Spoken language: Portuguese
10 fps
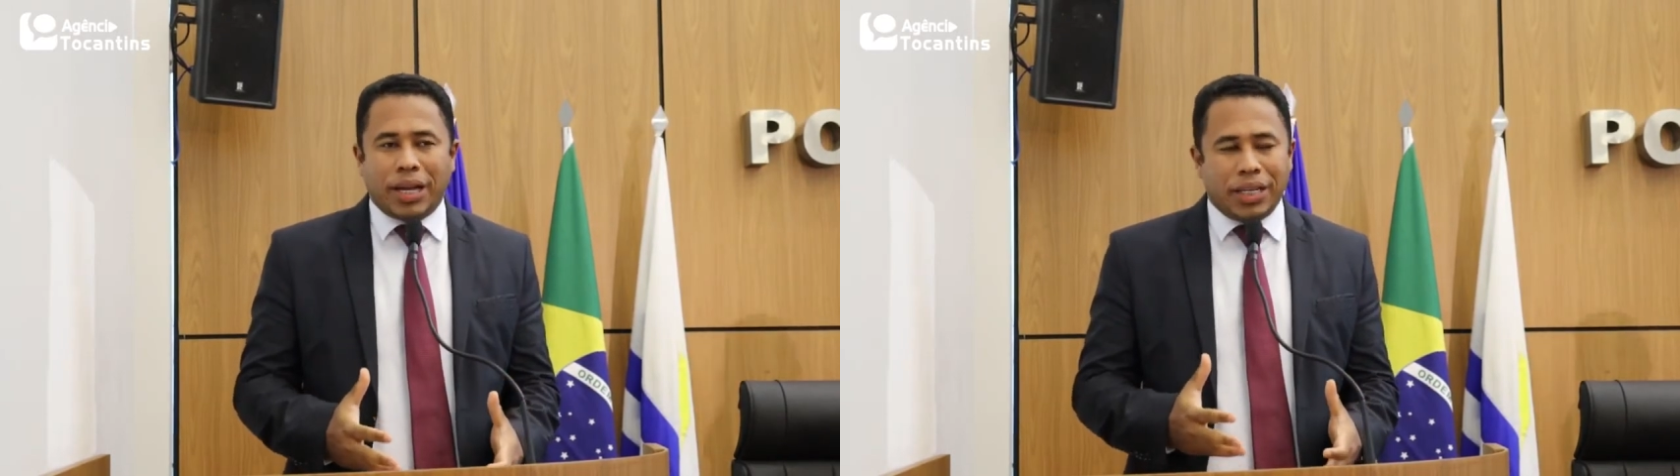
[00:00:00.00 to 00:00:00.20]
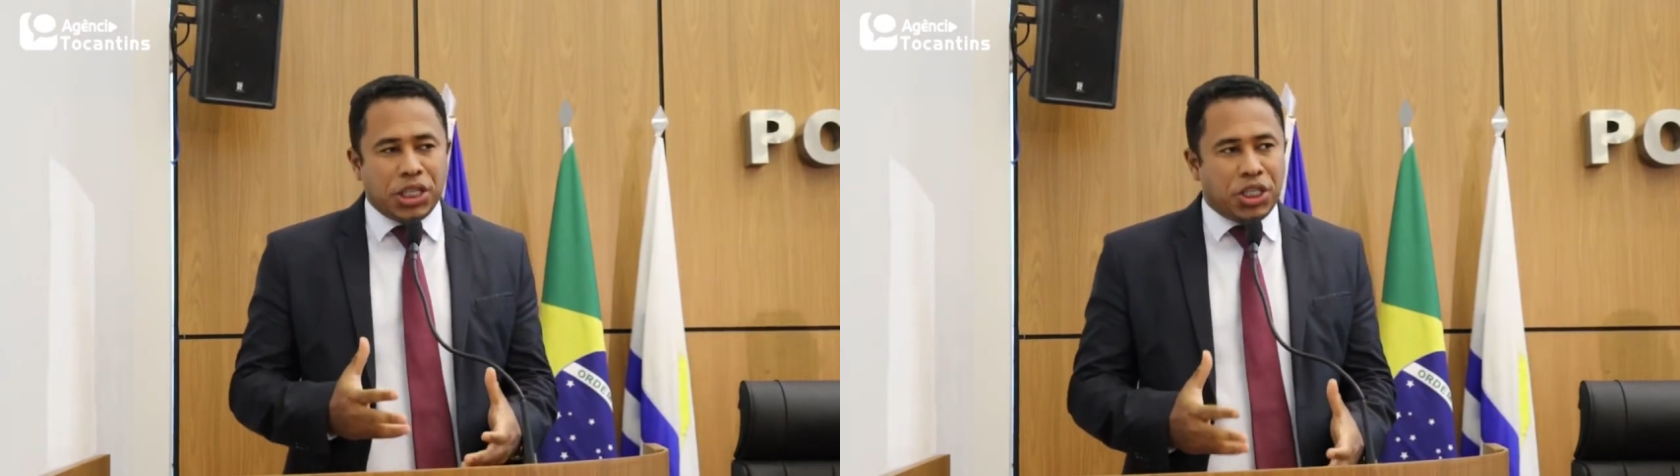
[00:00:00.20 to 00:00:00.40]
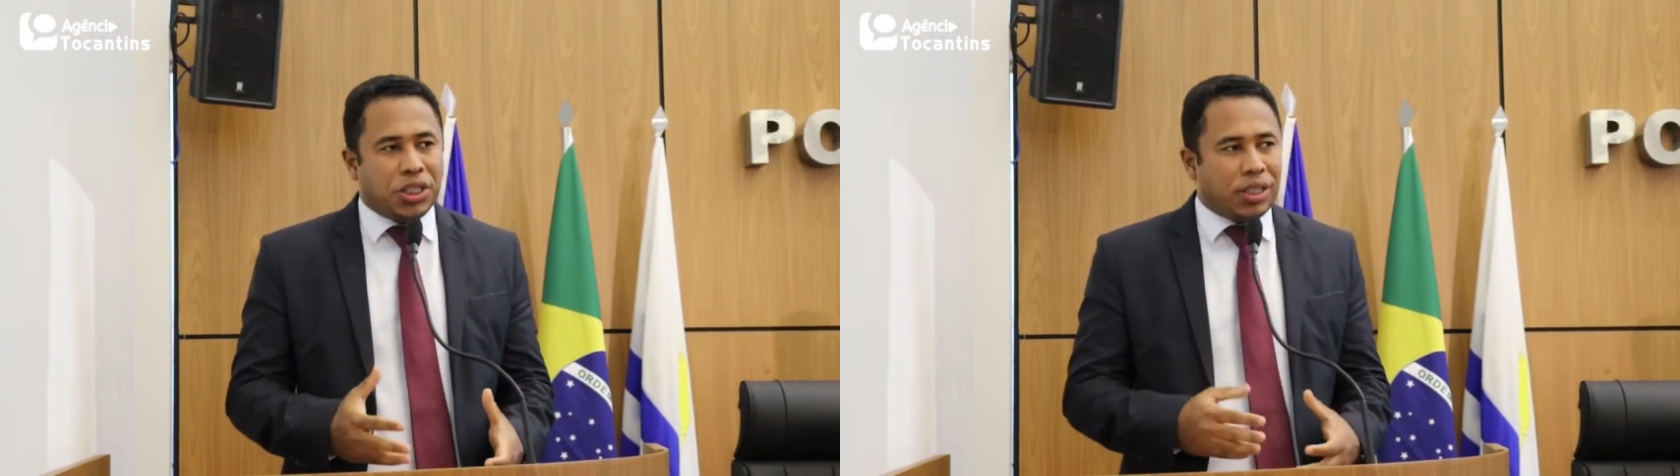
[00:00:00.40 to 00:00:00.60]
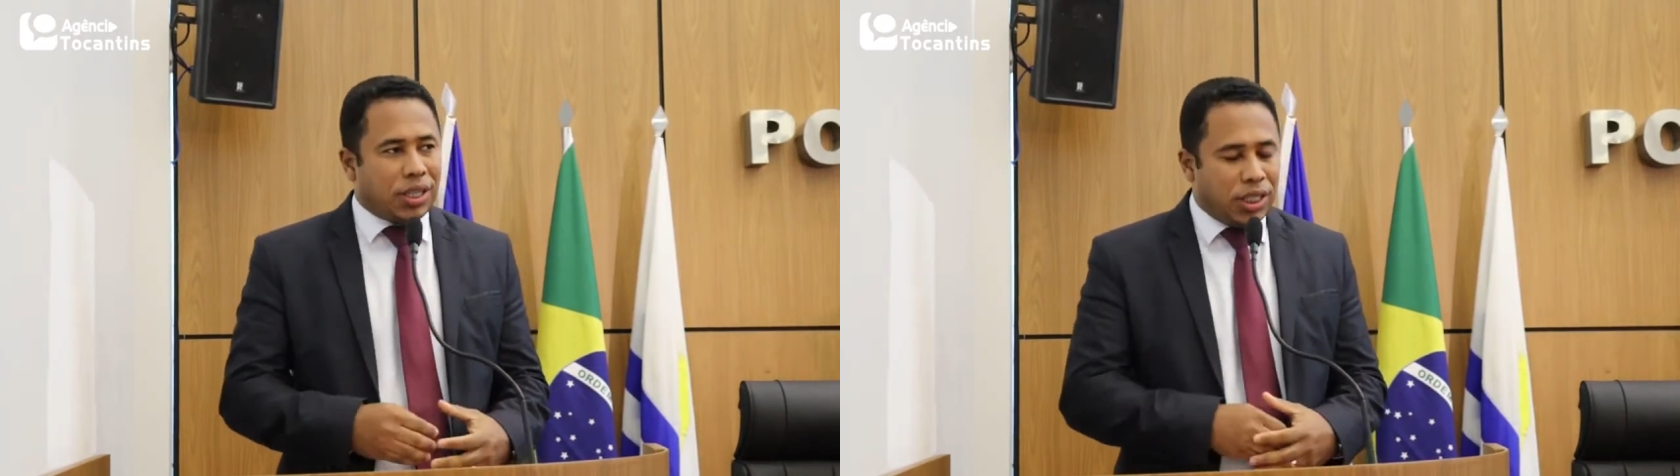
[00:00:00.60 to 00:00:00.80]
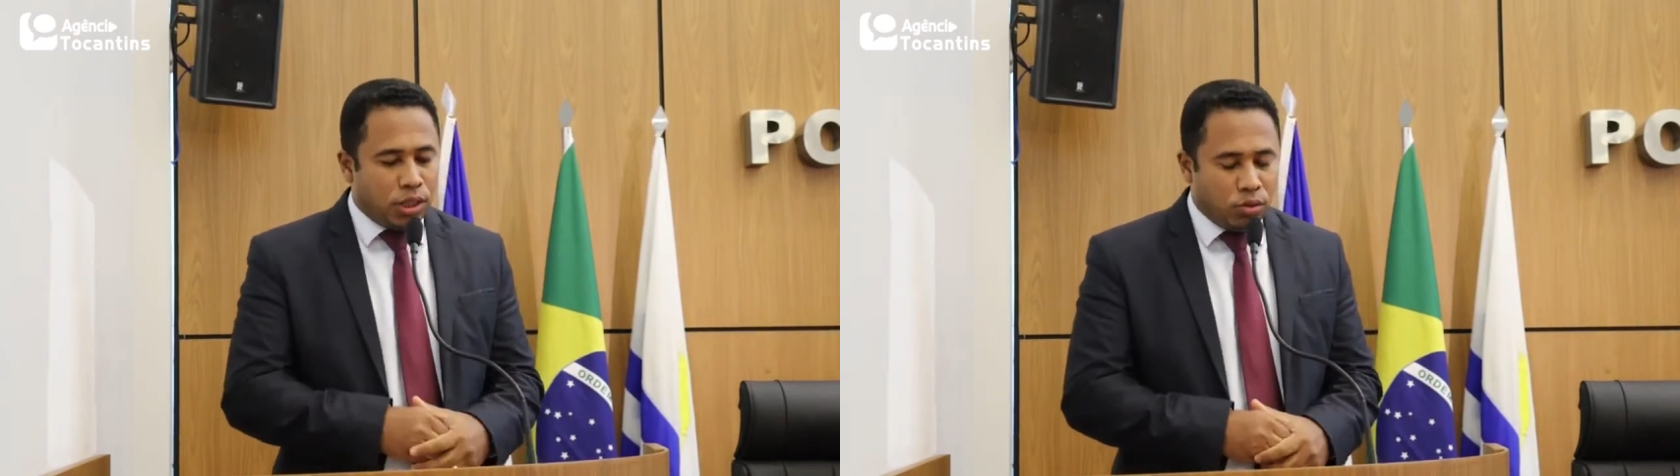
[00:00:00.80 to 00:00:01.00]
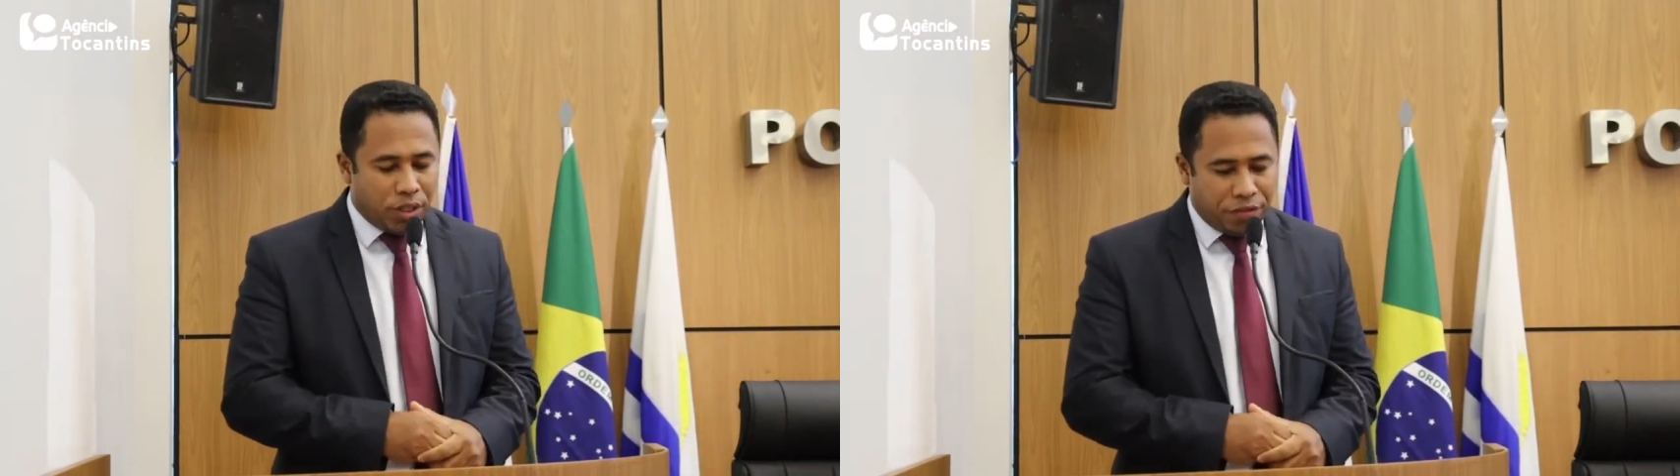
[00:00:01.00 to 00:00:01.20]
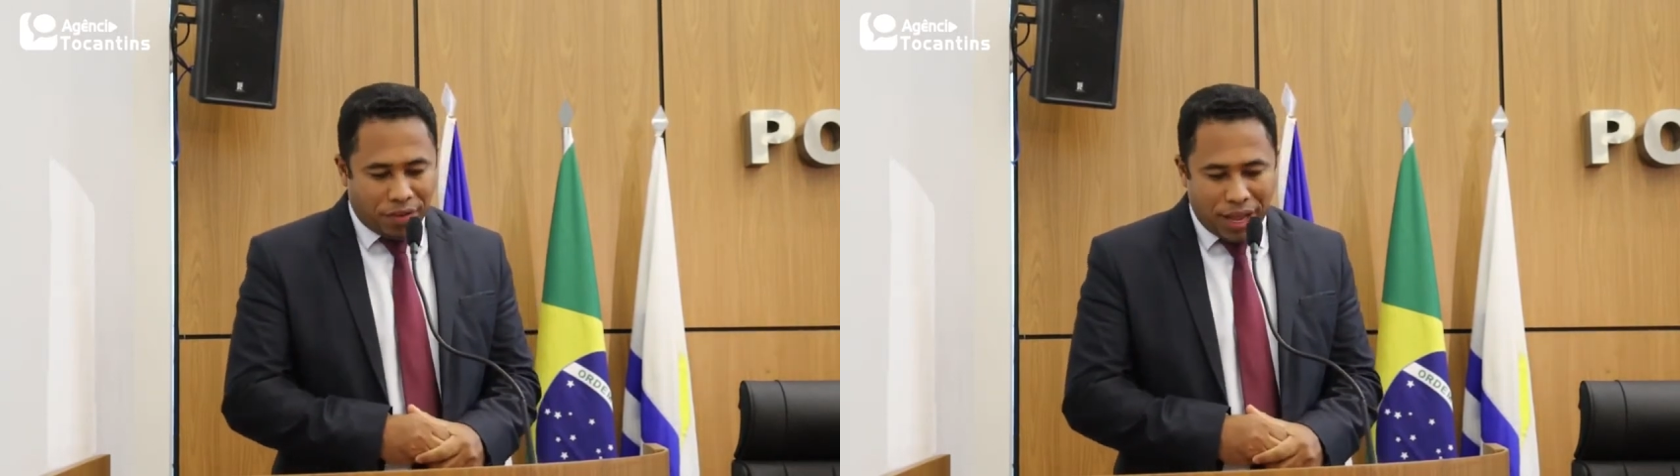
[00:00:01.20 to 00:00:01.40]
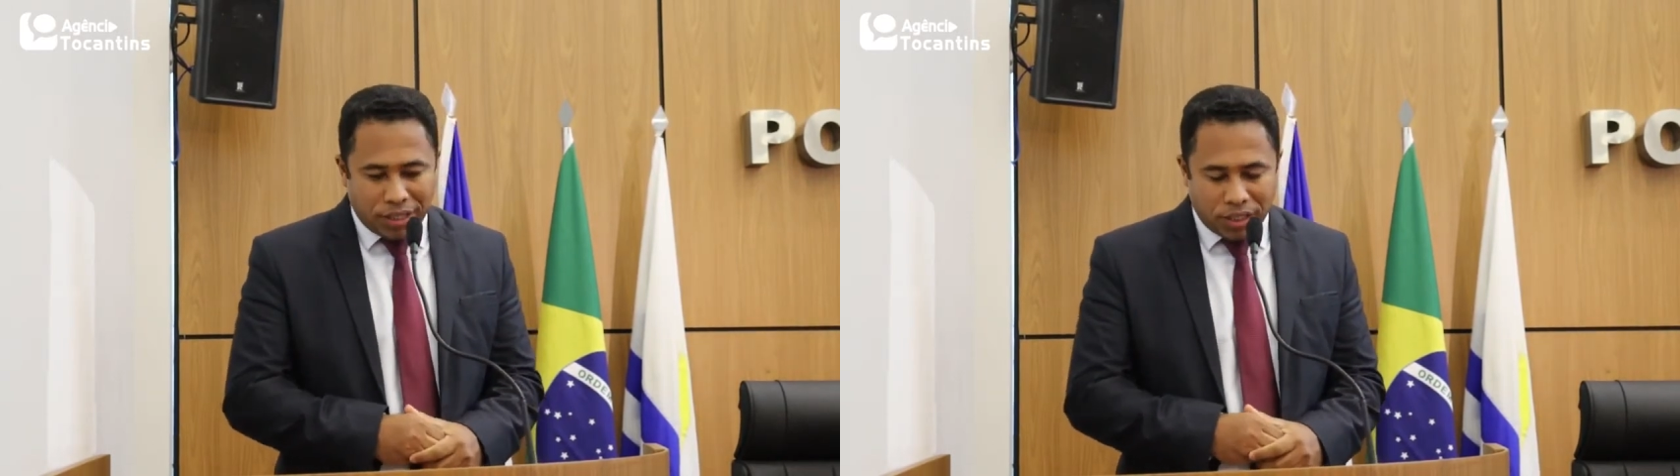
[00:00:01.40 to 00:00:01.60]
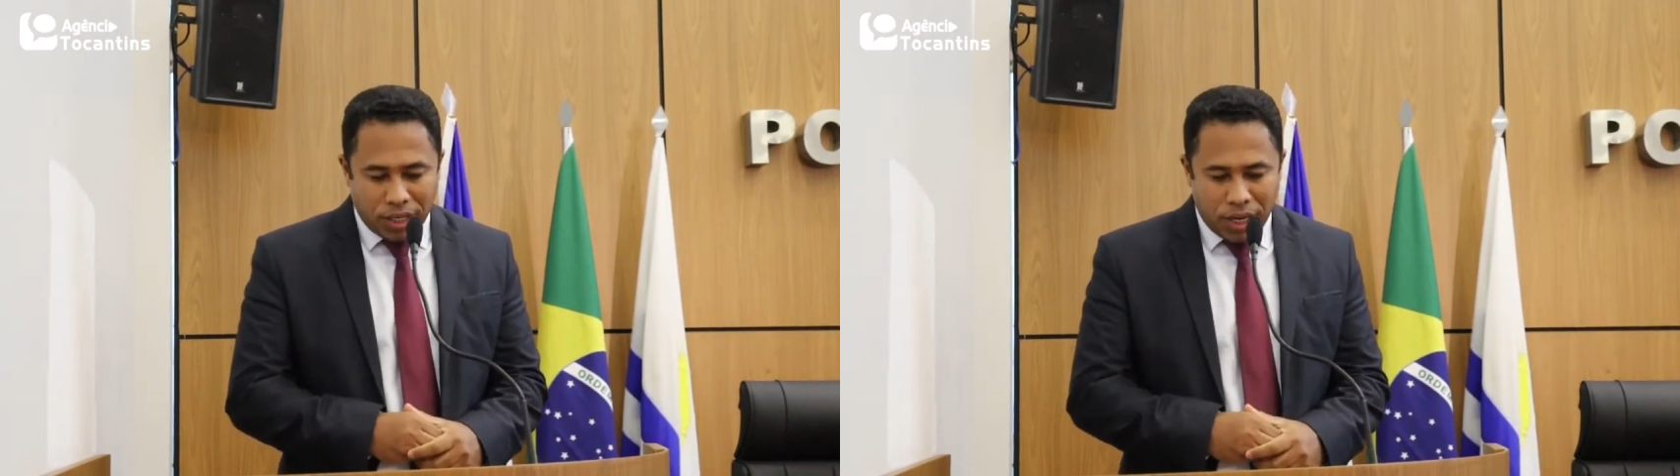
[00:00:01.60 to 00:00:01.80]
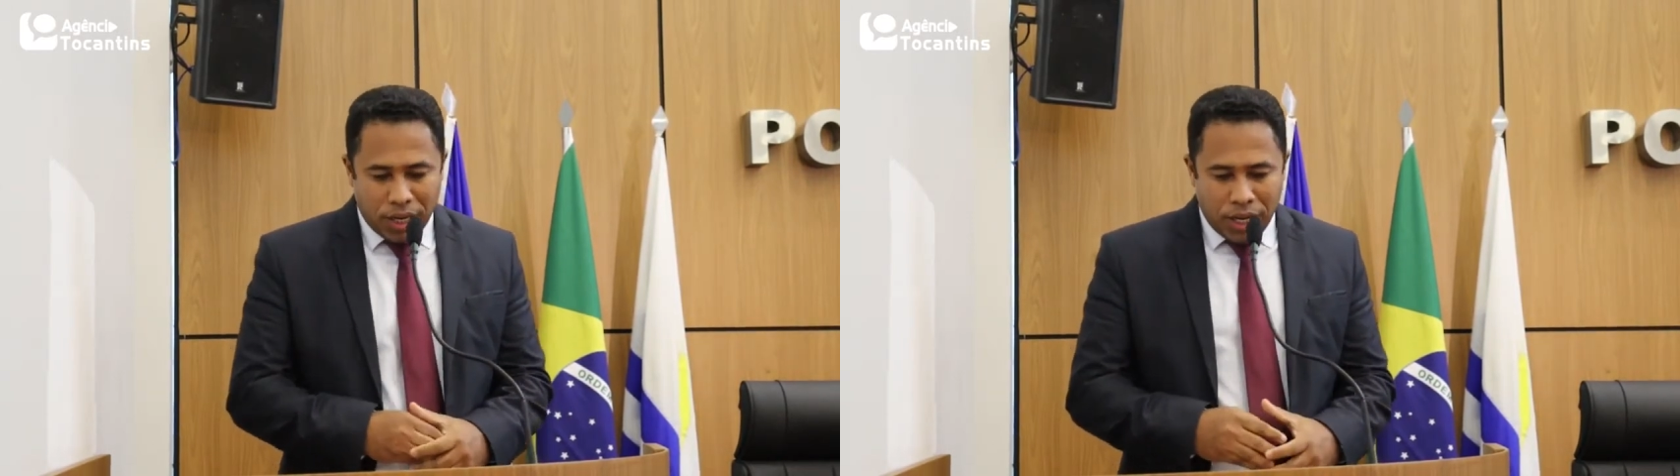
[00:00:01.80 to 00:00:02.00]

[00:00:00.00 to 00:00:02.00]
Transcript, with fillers: e acredita naquilo que faz.